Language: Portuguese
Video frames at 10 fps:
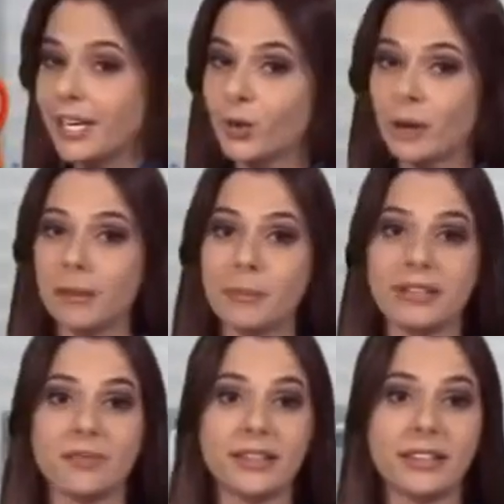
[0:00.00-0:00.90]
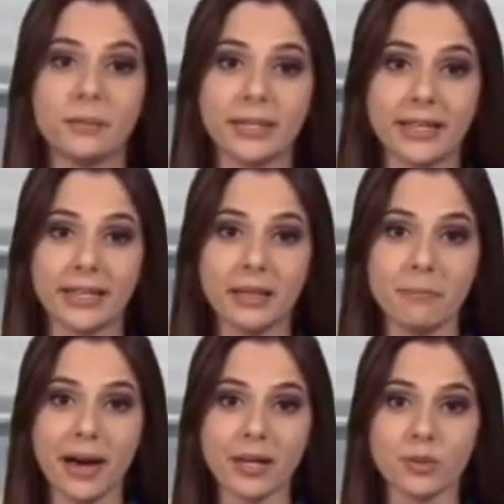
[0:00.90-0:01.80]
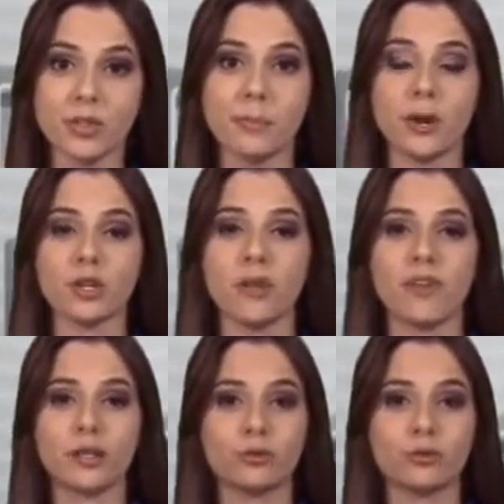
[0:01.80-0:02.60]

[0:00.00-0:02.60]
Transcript: E o MMTV termina aqui, mas você pode rever